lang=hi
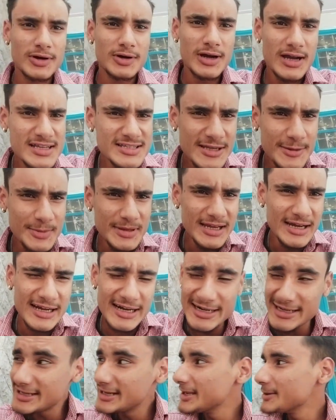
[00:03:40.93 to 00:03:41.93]
तो अभी
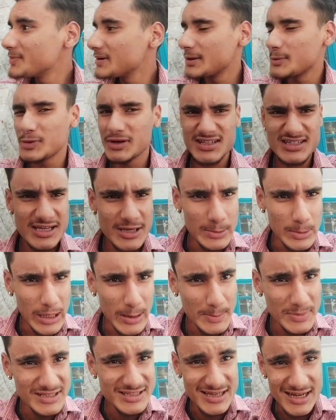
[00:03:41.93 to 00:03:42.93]
अड्डे पे फिर से
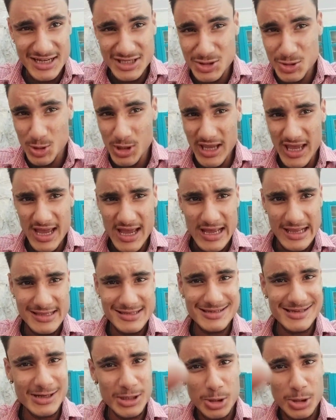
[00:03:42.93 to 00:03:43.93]
वापस आ चुके हैं
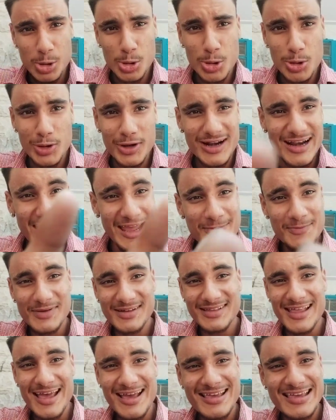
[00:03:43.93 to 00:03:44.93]
जिन लोगों को नहीं
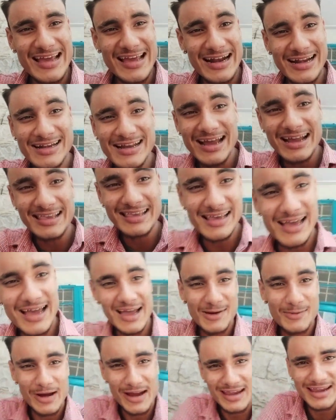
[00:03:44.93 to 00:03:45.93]
पता है कि अड्डा क्या
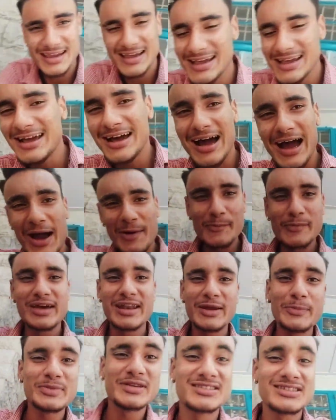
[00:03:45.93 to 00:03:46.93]
है भाई आप
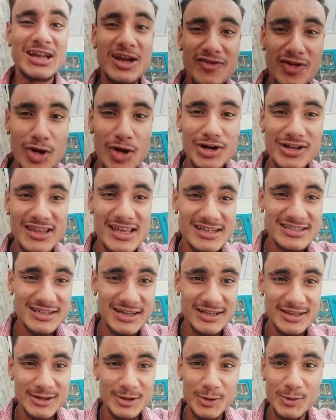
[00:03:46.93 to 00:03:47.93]
मेरे पिछले व्लॉग देख
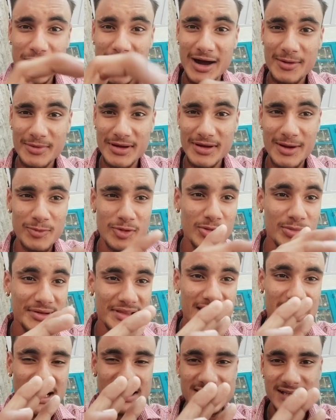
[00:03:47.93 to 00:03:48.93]
सकते हो वहाँ पे आपको
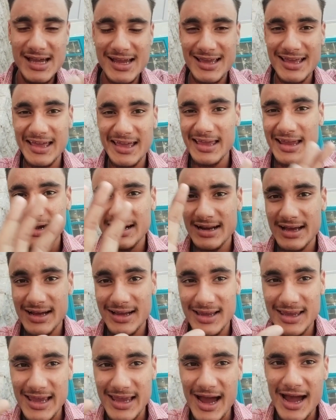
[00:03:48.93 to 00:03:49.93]
पता लग जाएगा कि अड्डा
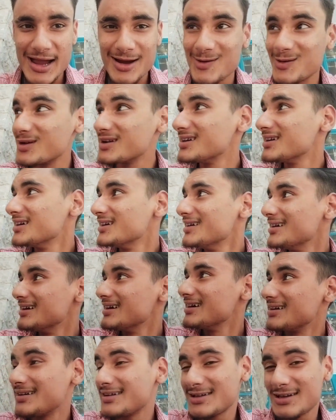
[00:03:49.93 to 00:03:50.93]
क्या है और
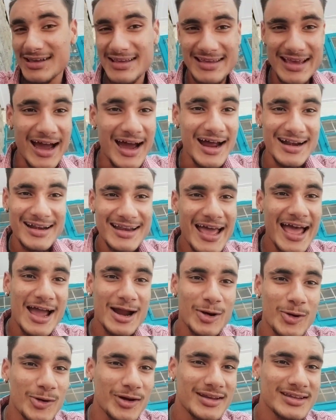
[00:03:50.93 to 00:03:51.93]
क्या अड्डा
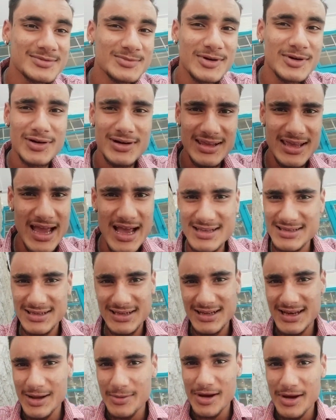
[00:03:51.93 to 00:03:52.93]
है कॉलेज में और क्या
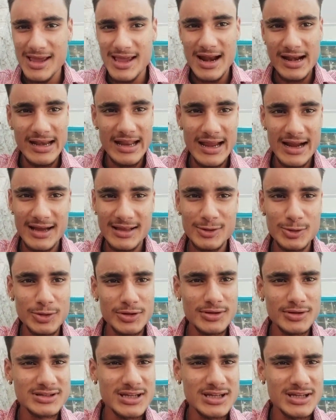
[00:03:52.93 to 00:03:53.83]
सीन है भाई अड्डे का तो